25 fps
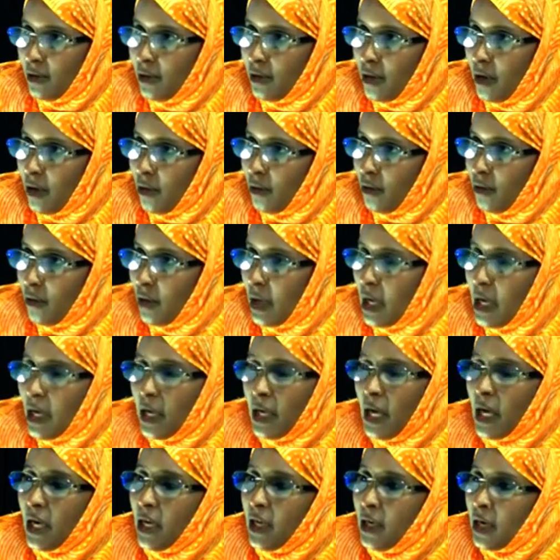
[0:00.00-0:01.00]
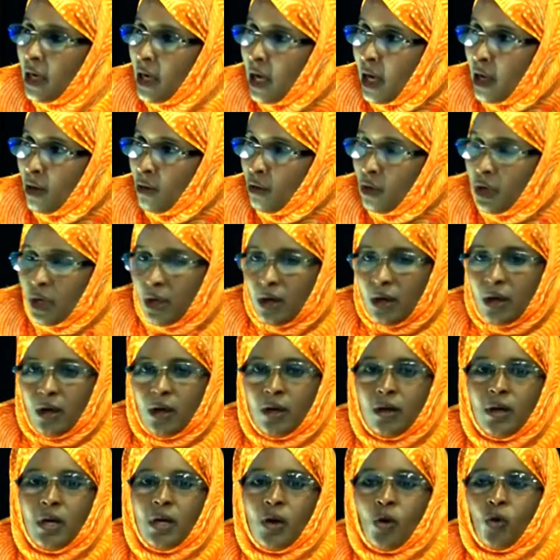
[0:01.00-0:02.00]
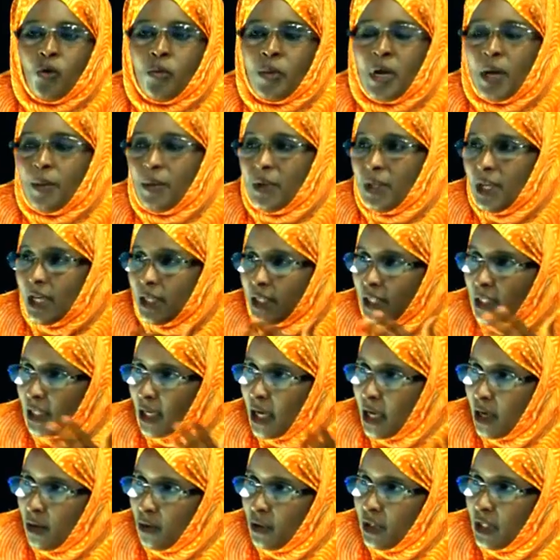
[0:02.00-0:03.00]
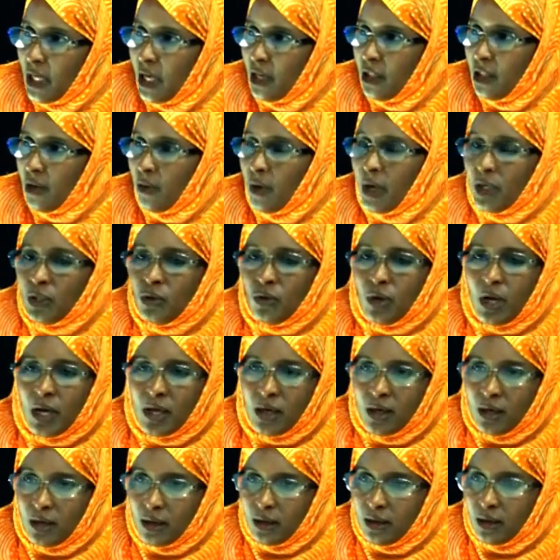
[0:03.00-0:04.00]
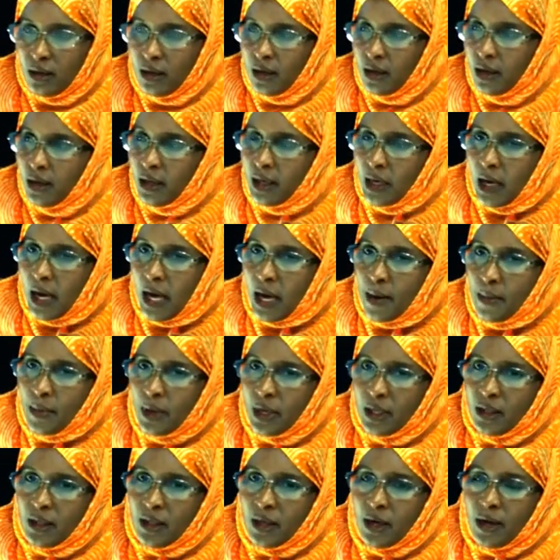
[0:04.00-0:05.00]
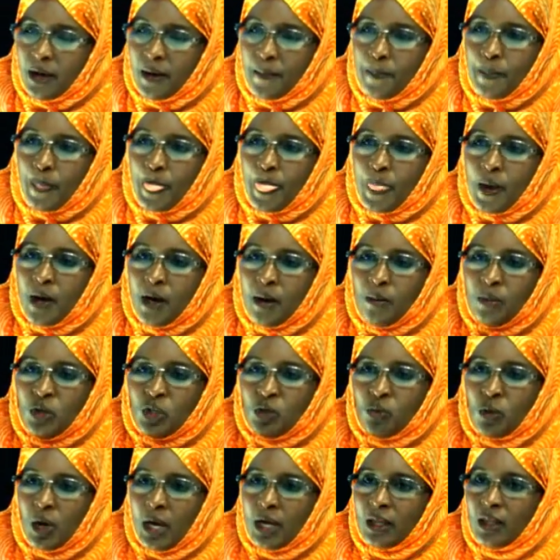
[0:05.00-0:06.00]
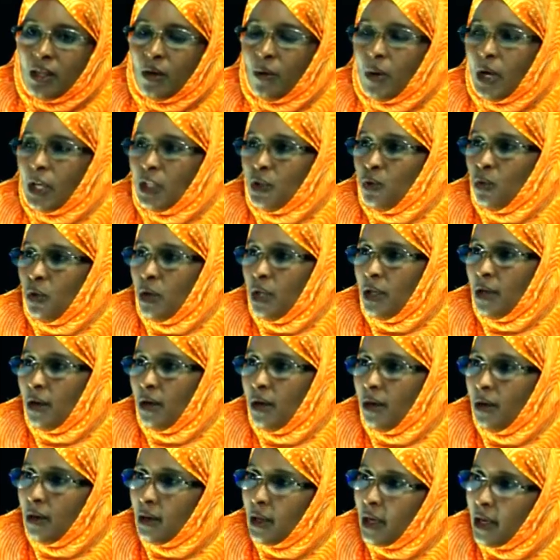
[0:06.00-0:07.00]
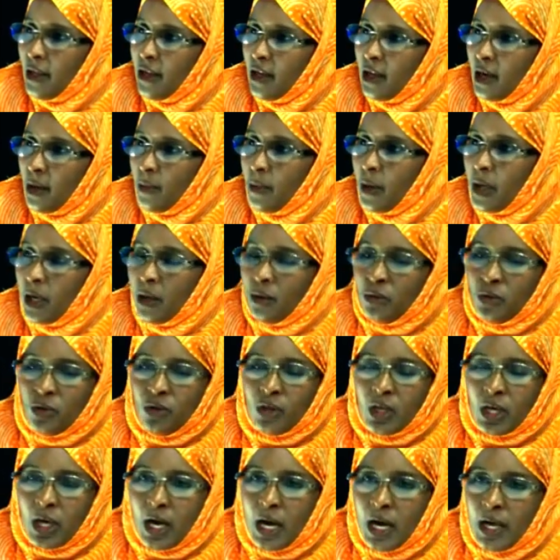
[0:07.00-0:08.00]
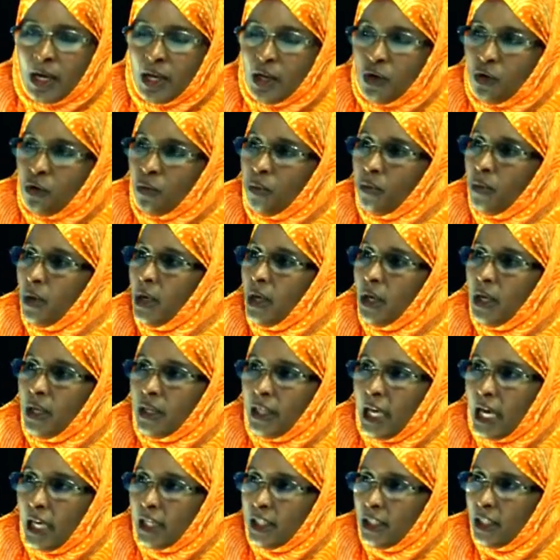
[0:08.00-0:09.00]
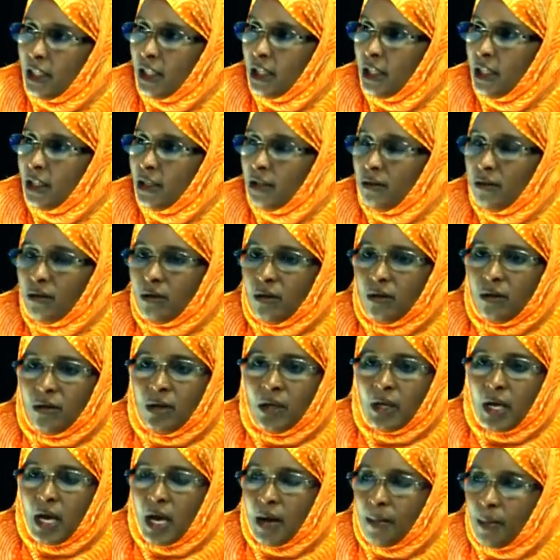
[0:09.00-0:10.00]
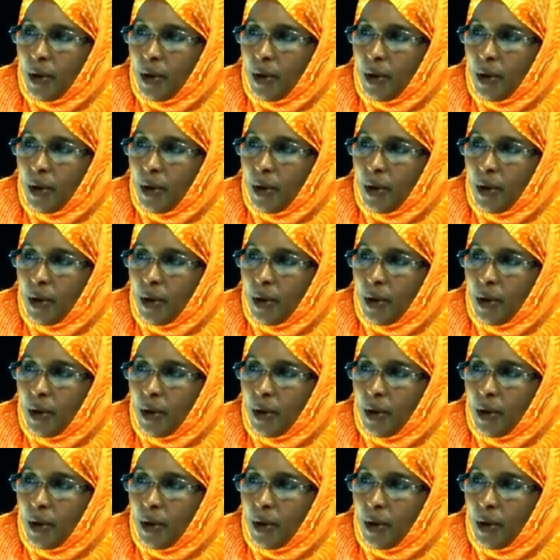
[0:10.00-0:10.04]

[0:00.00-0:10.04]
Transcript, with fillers: ترد لكن نحن ك قمنا بالتحسيس على وسائل التواصل على النقابة عندها مجموعات تواصلية كثيرة برامج تطلق عليهم تحسيس مستوى